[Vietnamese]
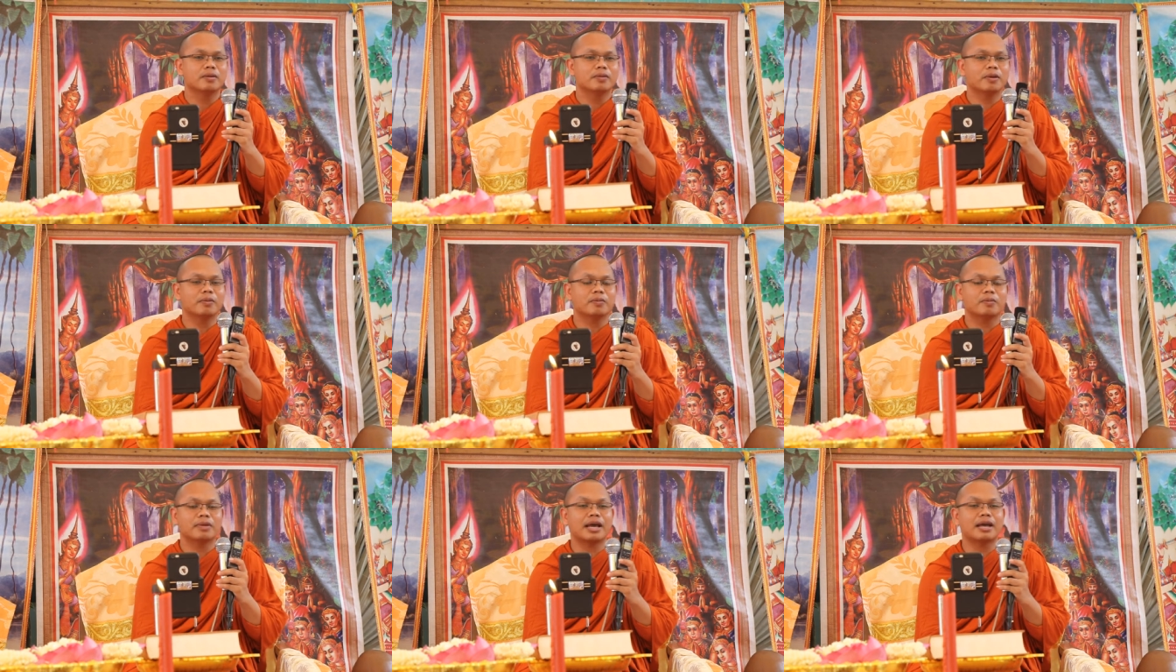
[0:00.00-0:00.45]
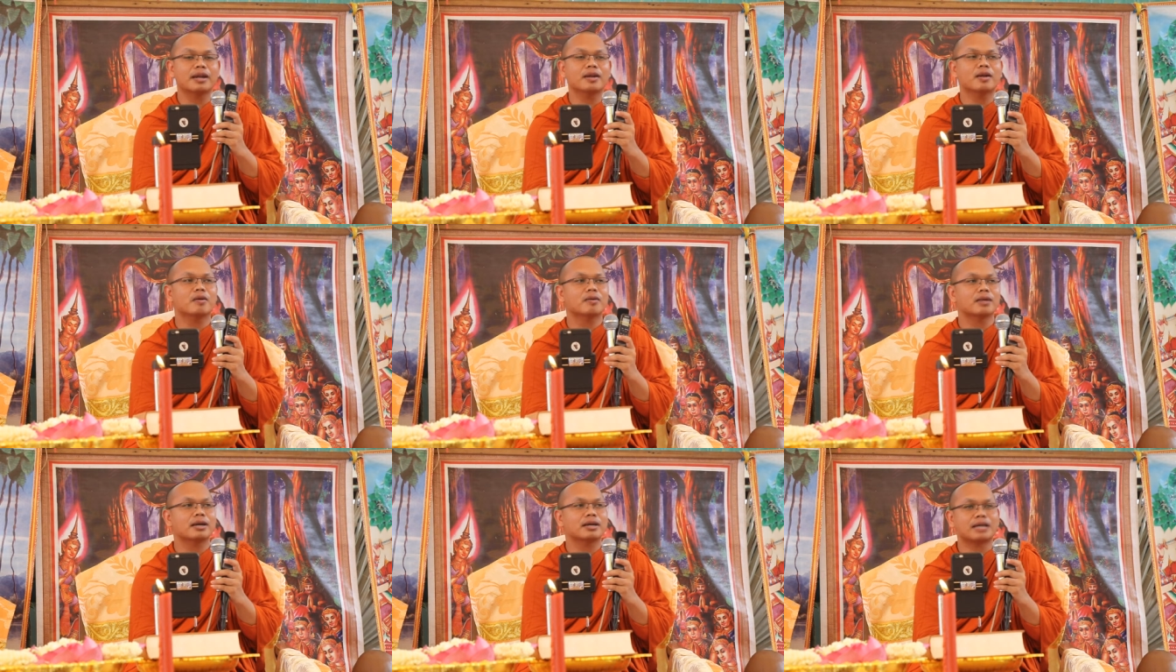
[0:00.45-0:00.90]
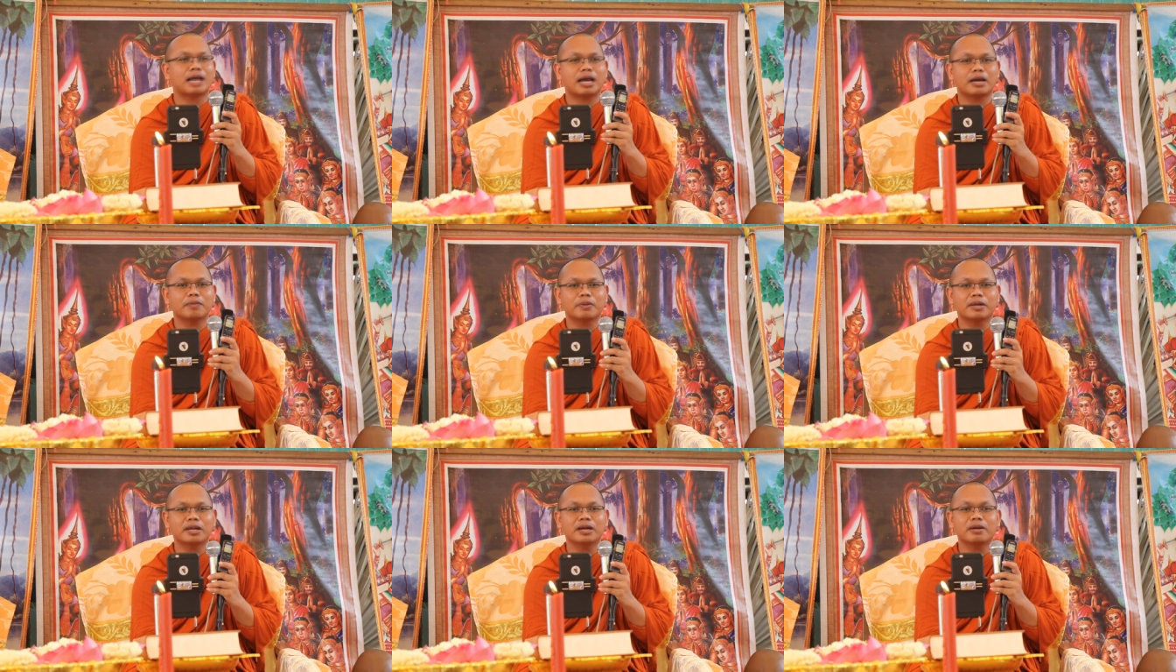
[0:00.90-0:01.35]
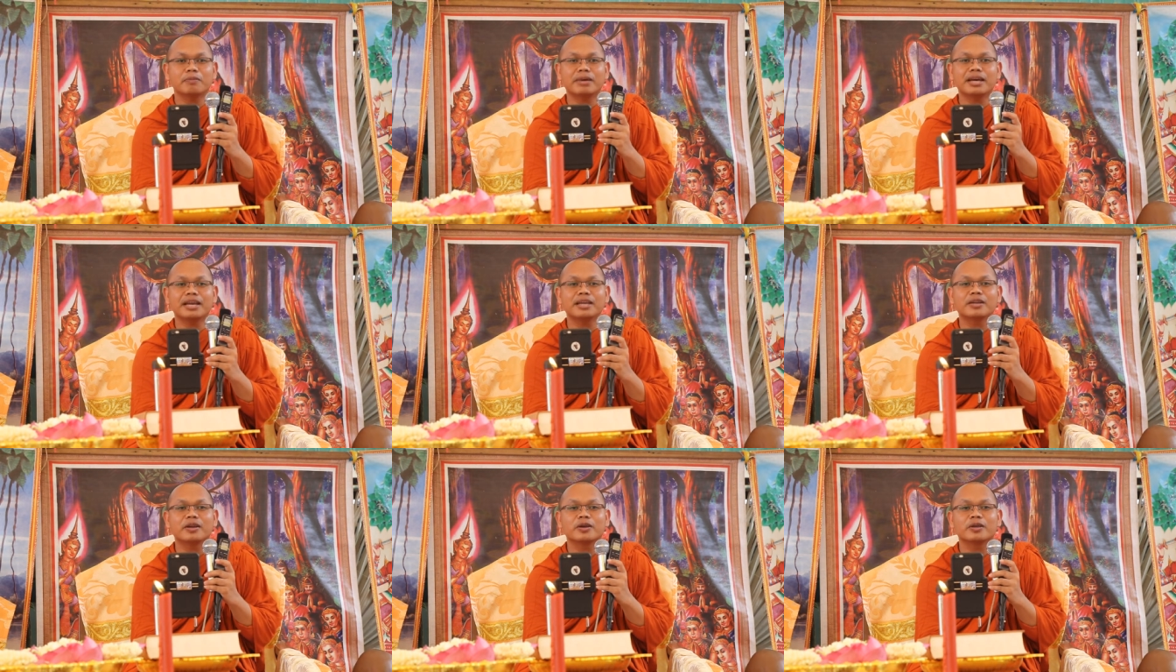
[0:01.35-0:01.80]
yểm đại lộc năng cạt về lương
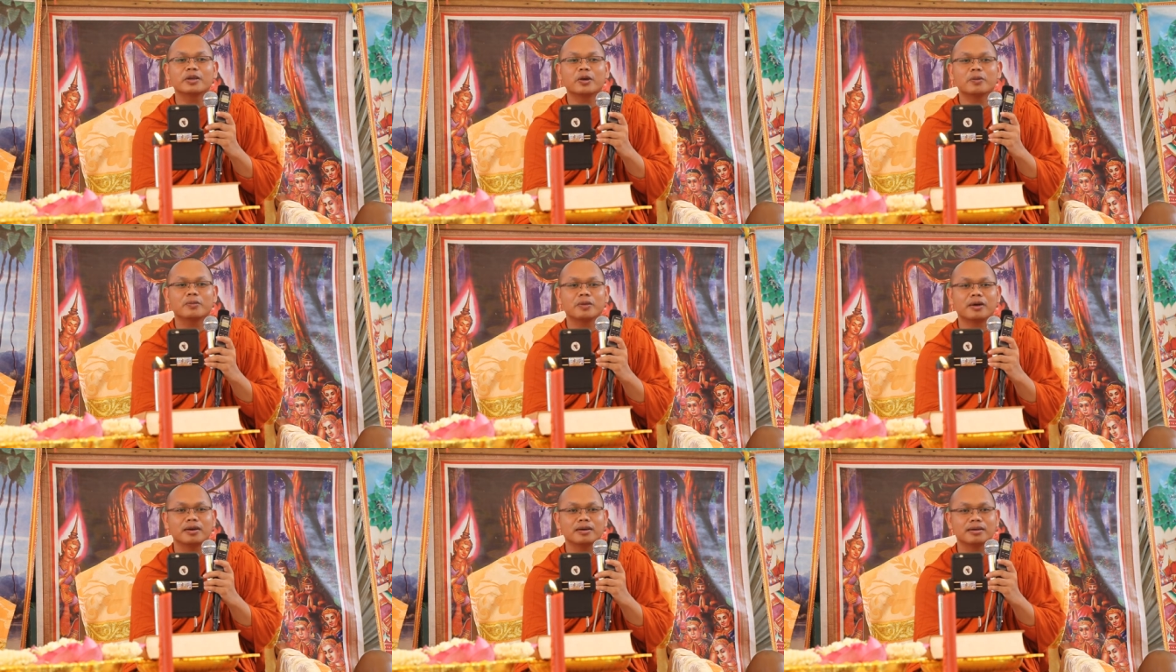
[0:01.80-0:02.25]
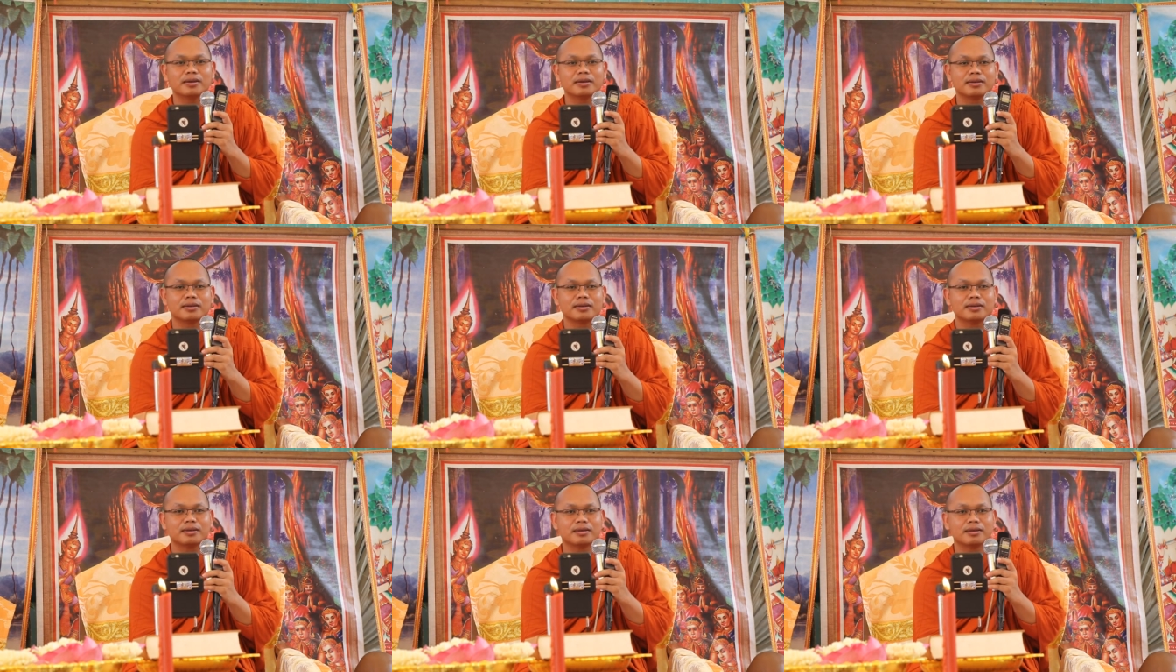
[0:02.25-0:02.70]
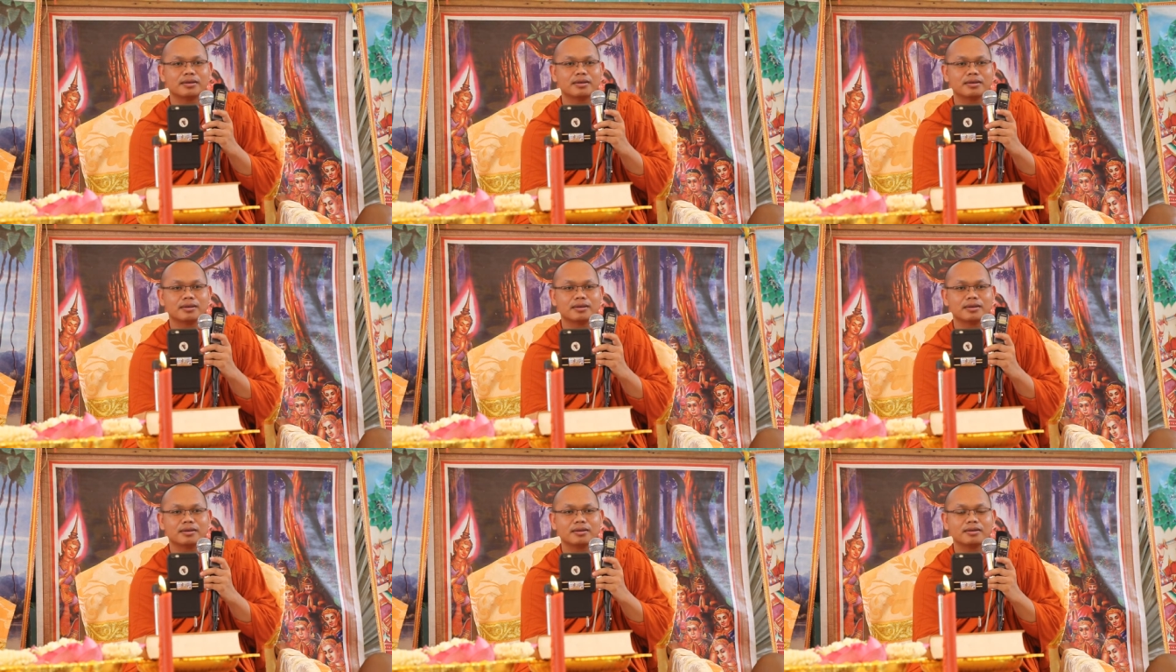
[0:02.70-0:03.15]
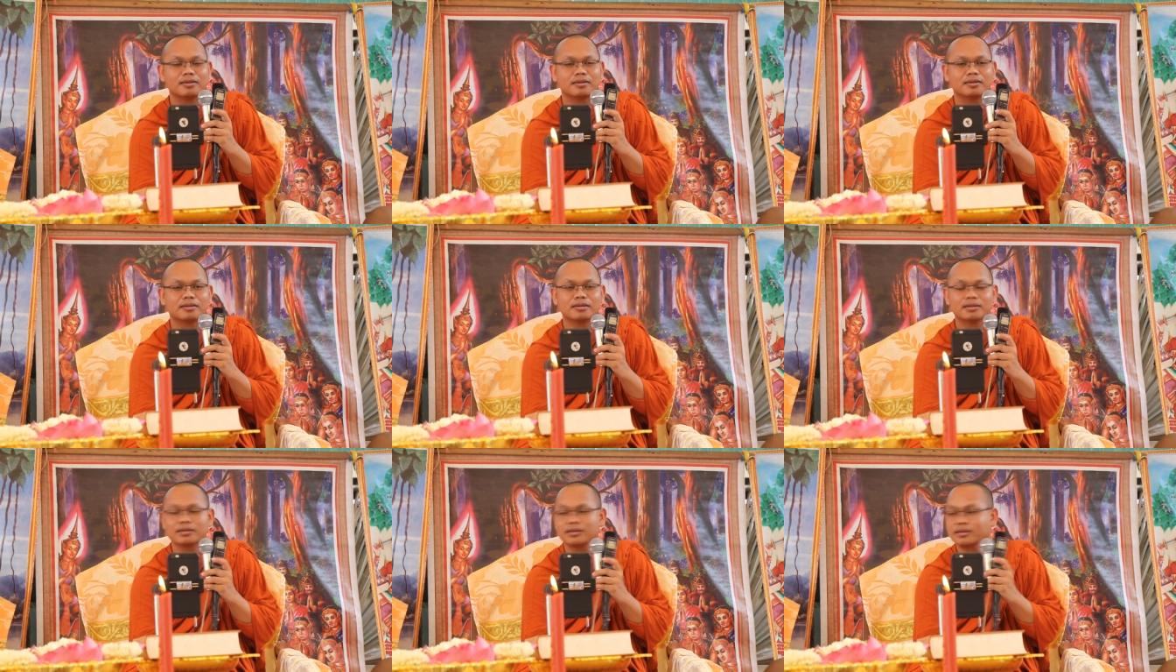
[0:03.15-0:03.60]
mê nó nhôm nó
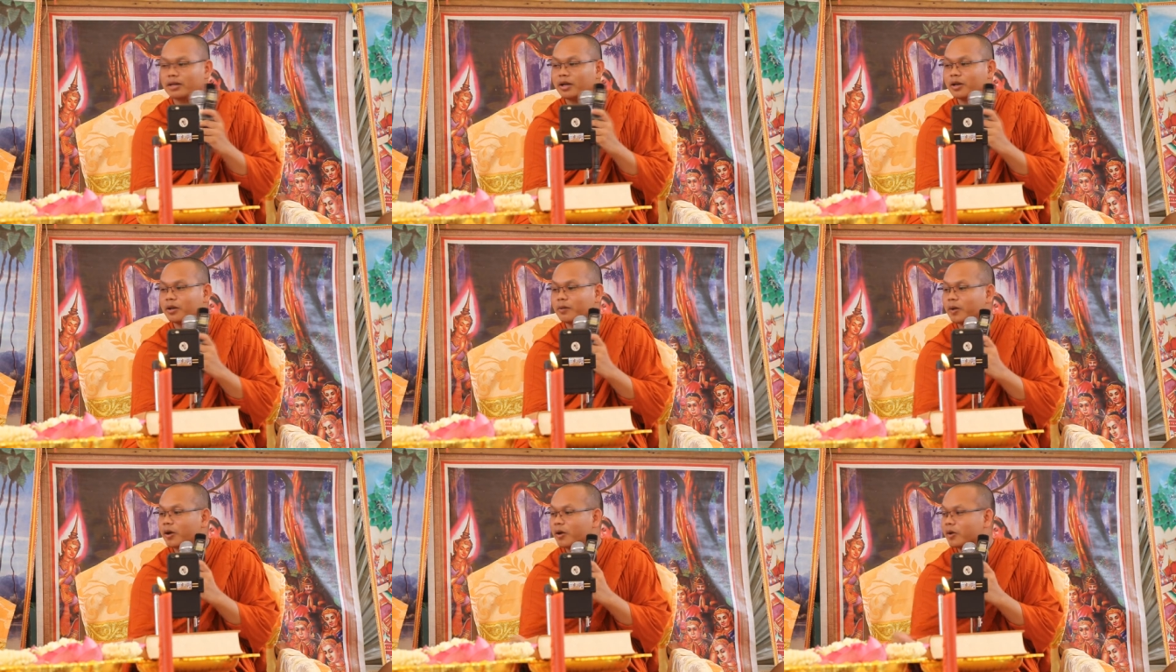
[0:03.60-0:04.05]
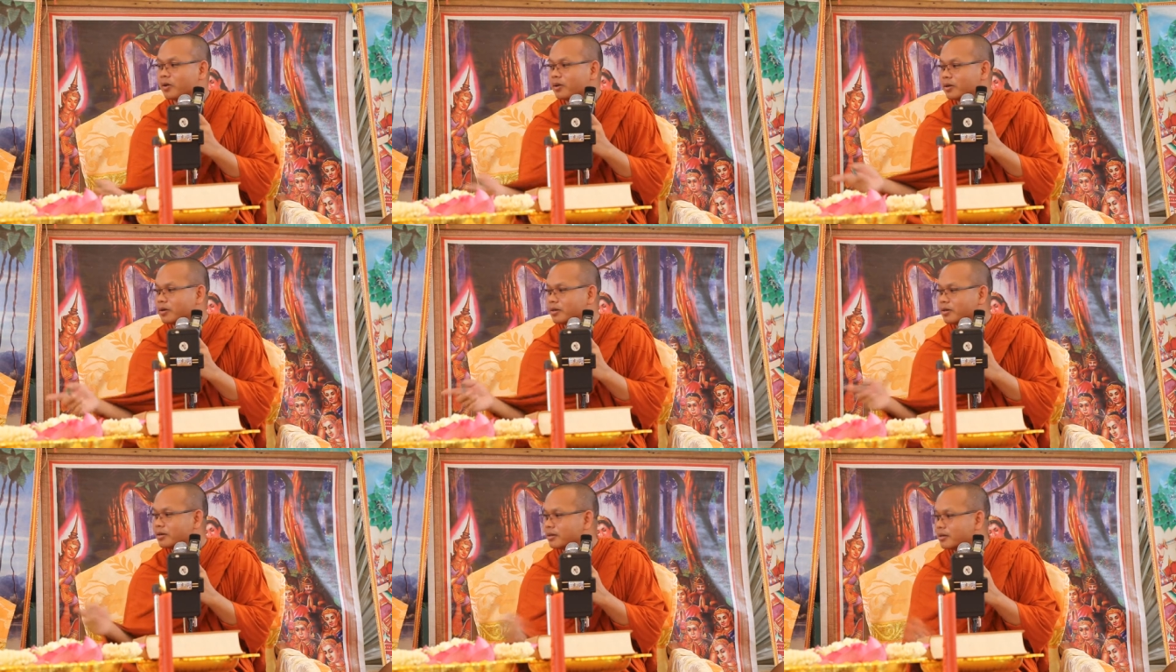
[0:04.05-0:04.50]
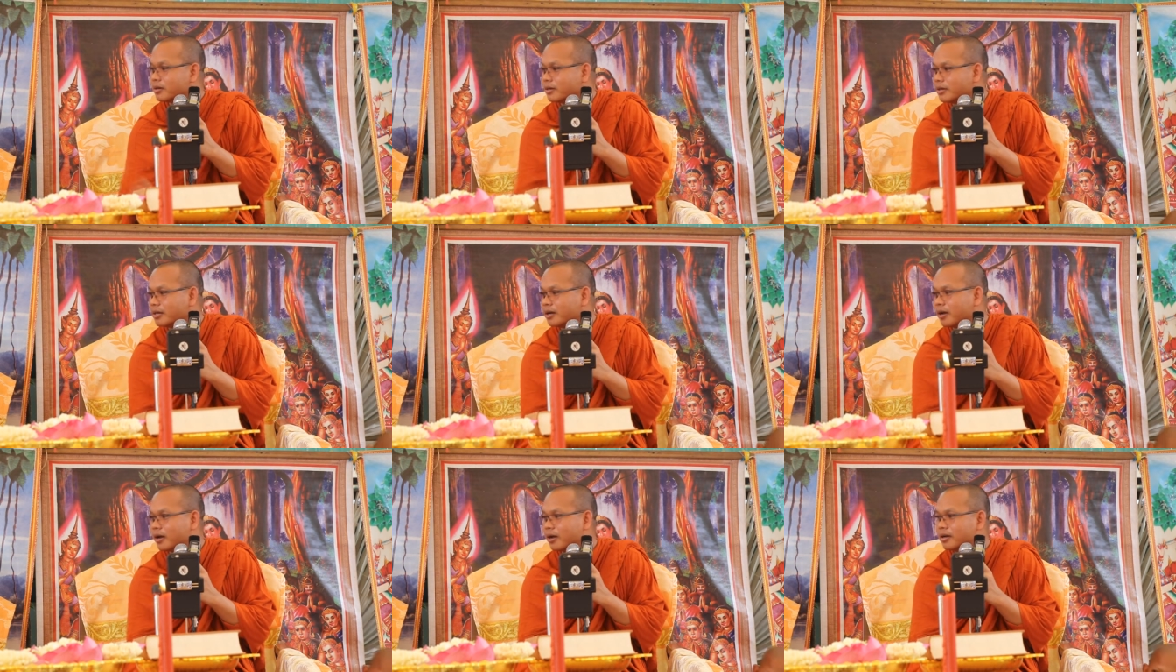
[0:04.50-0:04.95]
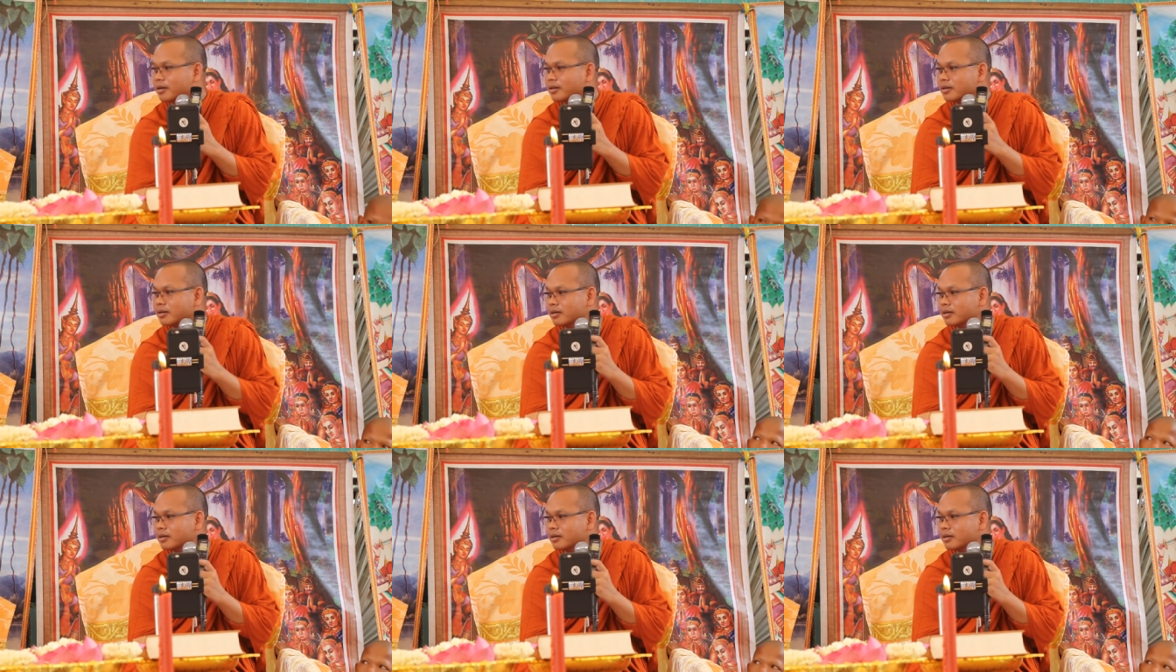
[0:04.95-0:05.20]
là lập ổn lừa